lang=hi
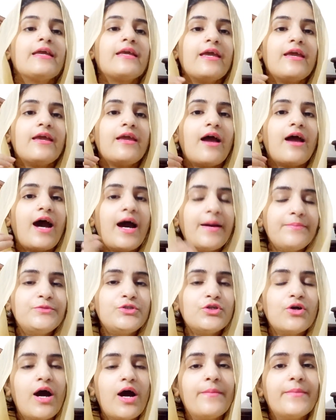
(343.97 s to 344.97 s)
कि अब
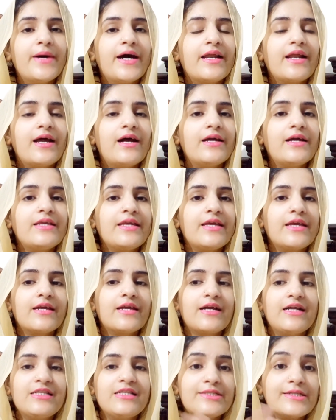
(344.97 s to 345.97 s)
जो हमारा ये
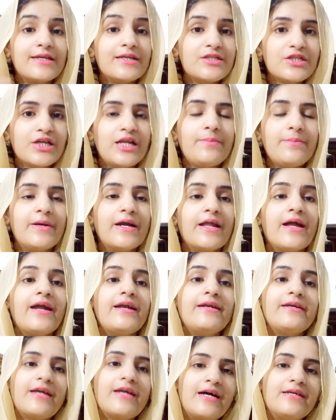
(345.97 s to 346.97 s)
कल्चर चल पड़ा
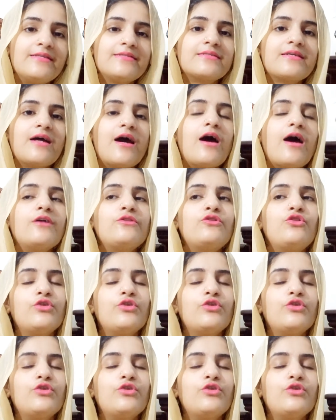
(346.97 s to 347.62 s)
है डांस का